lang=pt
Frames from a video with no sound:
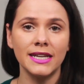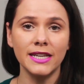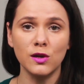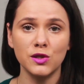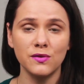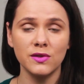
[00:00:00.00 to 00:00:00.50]

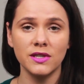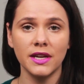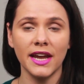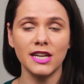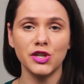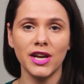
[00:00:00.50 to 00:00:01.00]
Então, se você
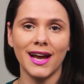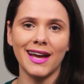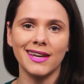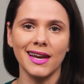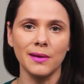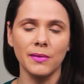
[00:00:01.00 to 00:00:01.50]
quer
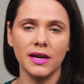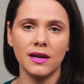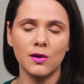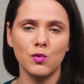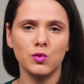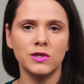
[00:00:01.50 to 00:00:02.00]
chegar na
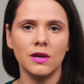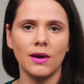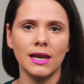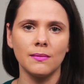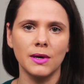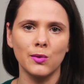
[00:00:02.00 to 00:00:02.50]
Alemanha com seu
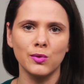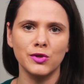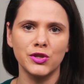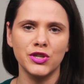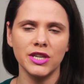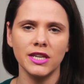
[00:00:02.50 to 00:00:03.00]

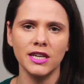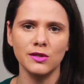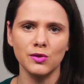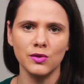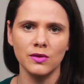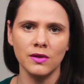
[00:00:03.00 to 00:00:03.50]
alemão
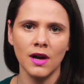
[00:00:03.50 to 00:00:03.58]
tinindo,